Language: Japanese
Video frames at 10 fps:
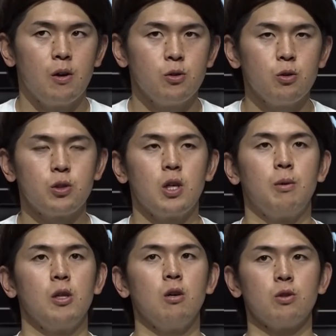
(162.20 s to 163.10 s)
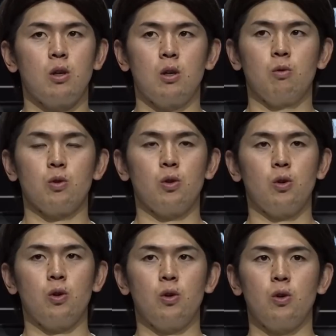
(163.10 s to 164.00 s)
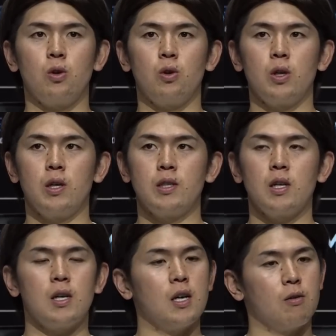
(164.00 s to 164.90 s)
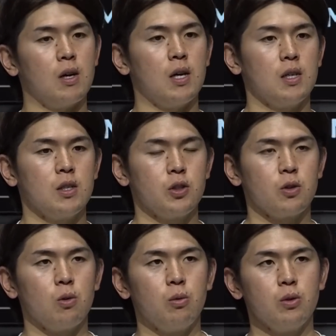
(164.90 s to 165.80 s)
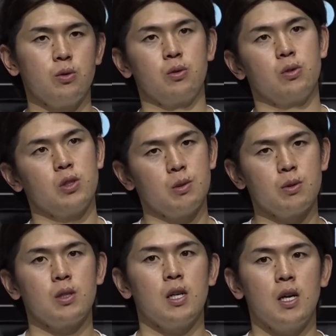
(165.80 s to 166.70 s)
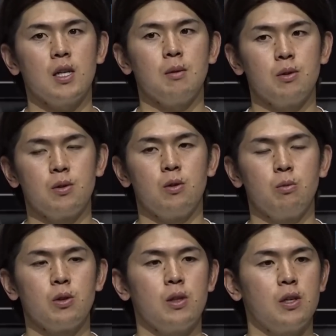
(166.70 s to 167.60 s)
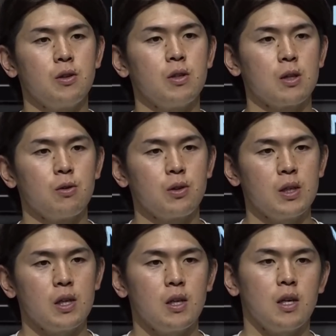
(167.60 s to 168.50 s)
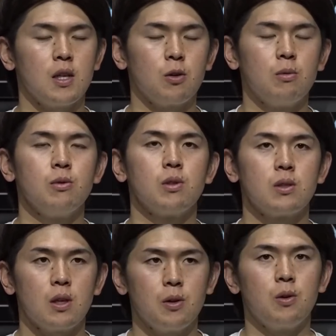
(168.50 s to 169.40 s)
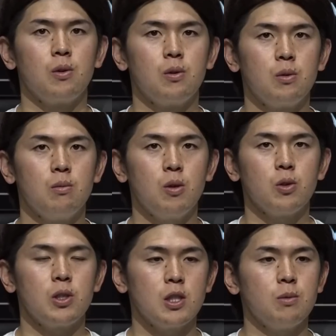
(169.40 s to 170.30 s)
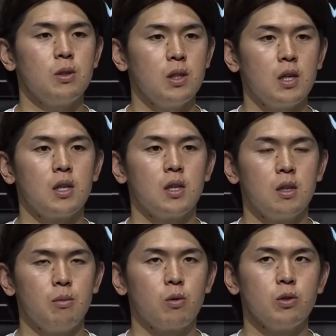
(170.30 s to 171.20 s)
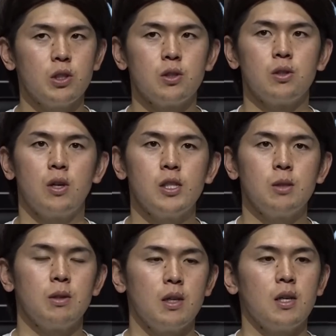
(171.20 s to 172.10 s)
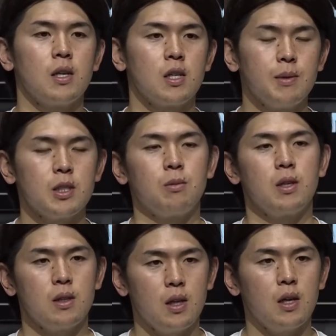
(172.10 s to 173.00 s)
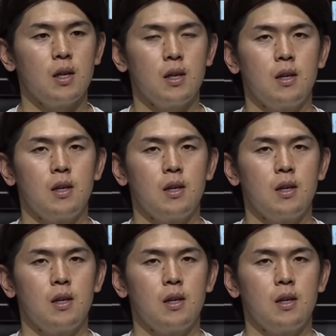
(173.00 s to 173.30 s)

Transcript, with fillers: そうですね、まあ、奈緒さん、本当、えー、前回はちょっと思う、自分が多分思ってるような投球できなかったと思うんですけど、まあ、本当、久しぶりに、まあ、今シーズン初めて組ませてもらって、